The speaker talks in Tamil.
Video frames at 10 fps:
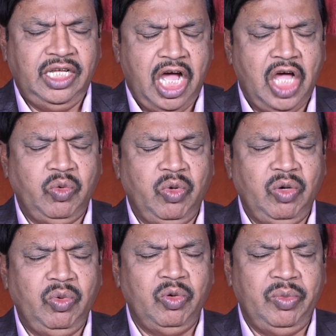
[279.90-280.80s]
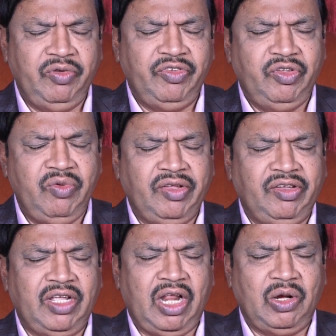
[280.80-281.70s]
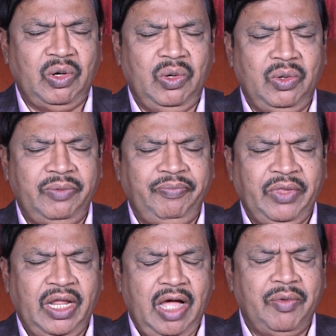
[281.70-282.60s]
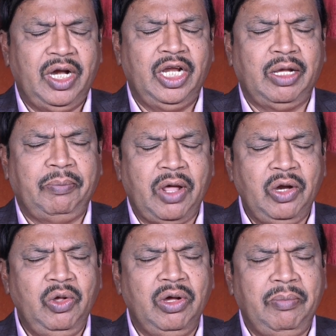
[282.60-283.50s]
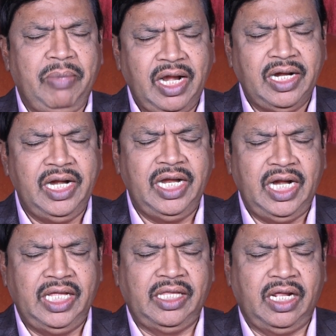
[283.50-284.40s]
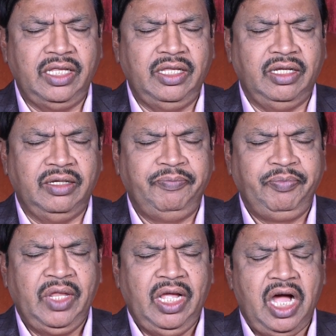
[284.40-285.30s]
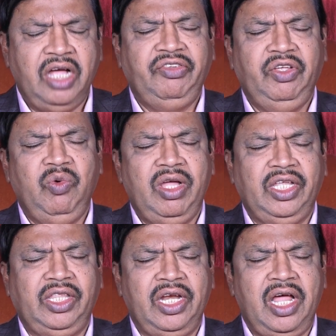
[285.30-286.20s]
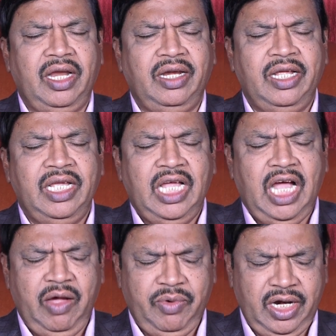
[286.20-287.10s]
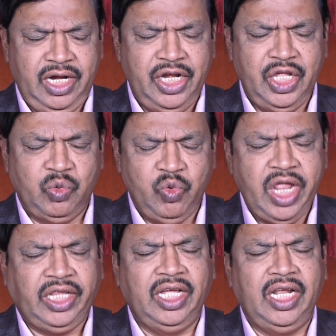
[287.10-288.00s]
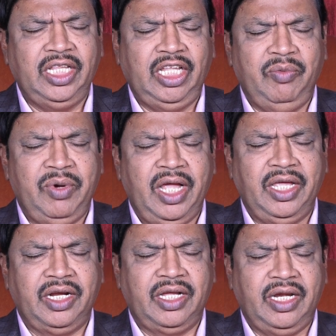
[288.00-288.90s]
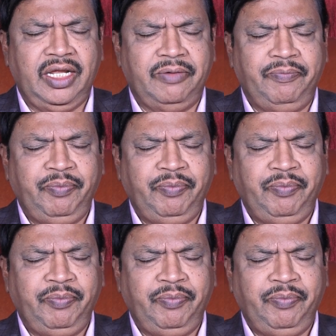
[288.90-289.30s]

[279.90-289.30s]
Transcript: யார் ஒருவர் உண்மை விசுவாசிக்கிறார்களோ அவர்களுக்கு பரலோக பலக்கணிகளை திறந்து ஆசிர்வாதத்தினால் அவர்களை நீர் உயர்த்துகிற தேவனாக இருக்கிறீர்